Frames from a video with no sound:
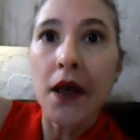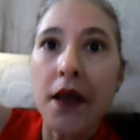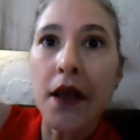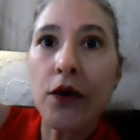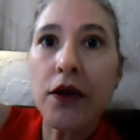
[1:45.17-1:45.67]

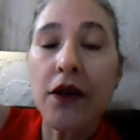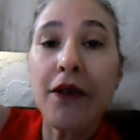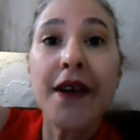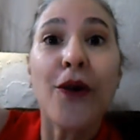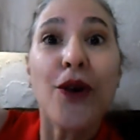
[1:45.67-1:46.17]
E eu tenho
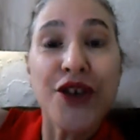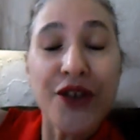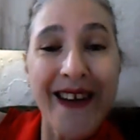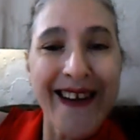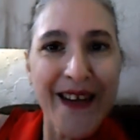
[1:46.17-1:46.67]
que... Hoje eu
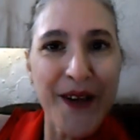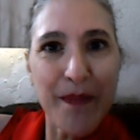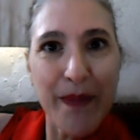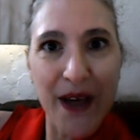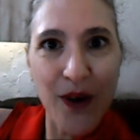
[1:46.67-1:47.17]
teria que ir no
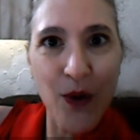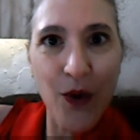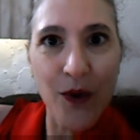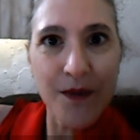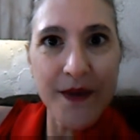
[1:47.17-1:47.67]

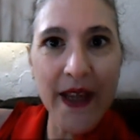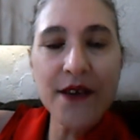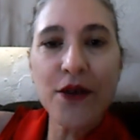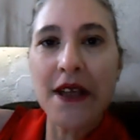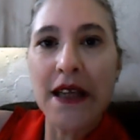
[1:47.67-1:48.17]
banco,
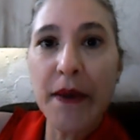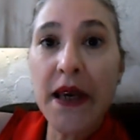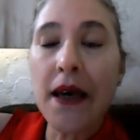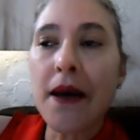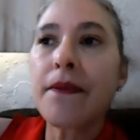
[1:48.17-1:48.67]
10 horas da
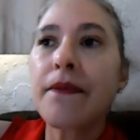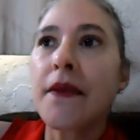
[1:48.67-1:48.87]
manhã.